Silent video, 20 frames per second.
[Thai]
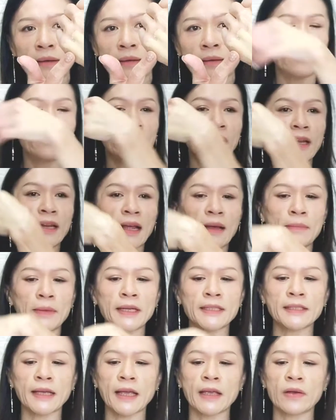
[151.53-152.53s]
เขาแนะนำ
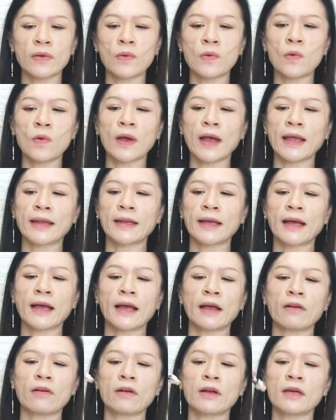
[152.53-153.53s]
ให้ใช้คู่กันนะ
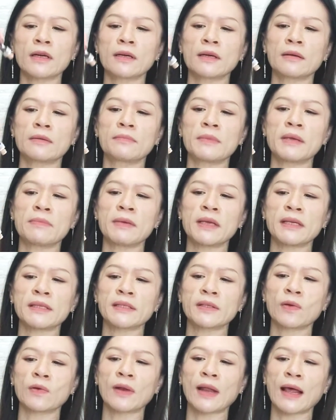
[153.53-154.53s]
คะก็คือ บี บี
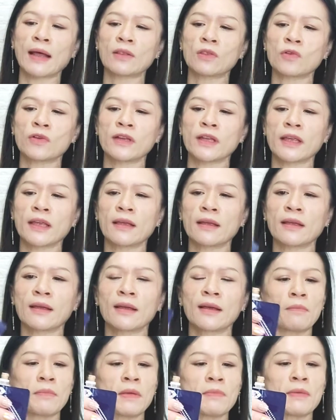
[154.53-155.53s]
Sola ตัวนี้
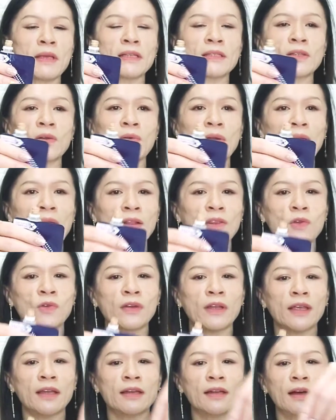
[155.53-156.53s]
บี บี Sola ตัว
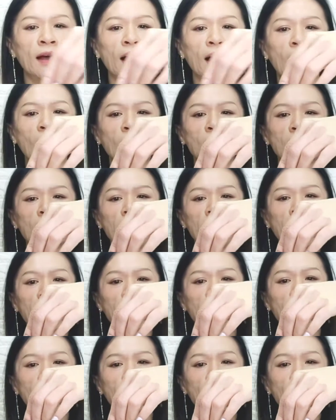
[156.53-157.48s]
นี้เนื้อเขาจะแบบ